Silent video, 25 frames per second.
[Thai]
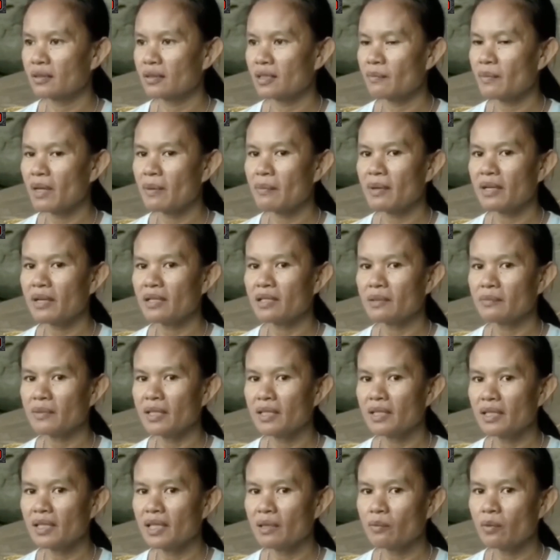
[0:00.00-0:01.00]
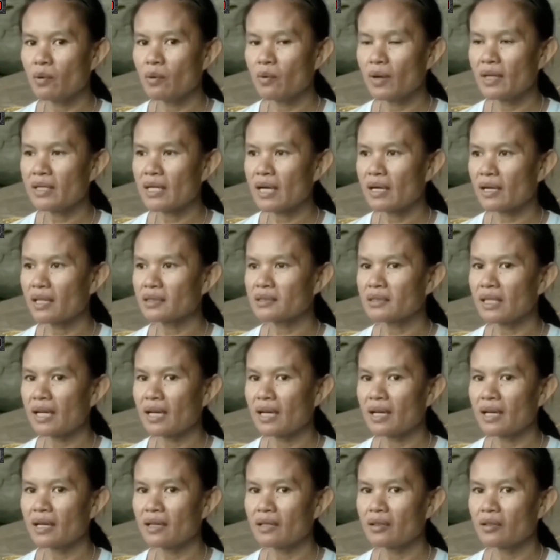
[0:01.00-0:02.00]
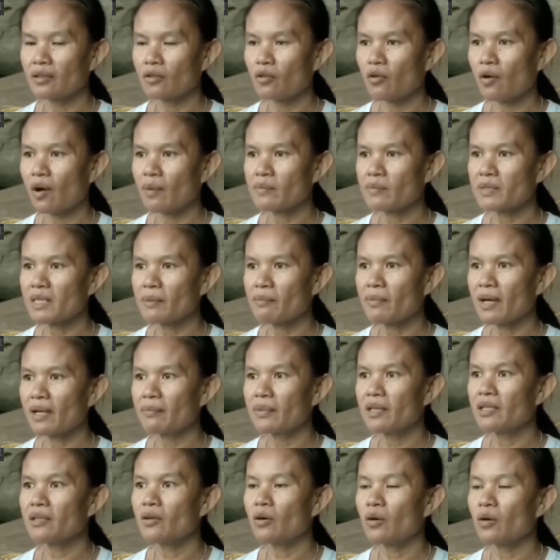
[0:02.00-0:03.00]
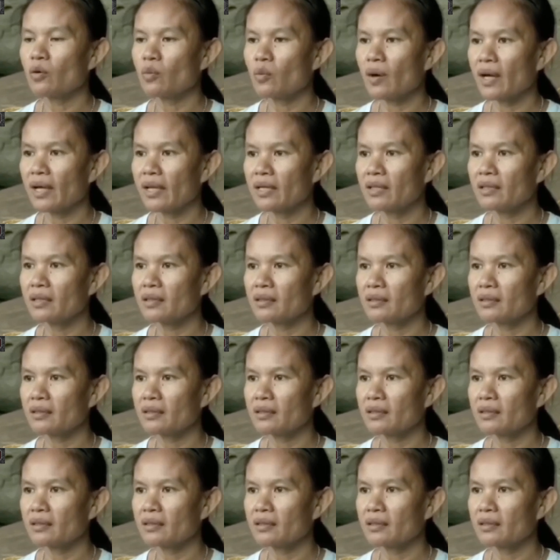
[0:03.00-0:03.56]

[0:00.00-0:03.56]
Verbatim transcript: ที่แม่มาดื่มที่นี่ เพราะว่าอยากรักษาความสัมพันธ์พี่น้องไว้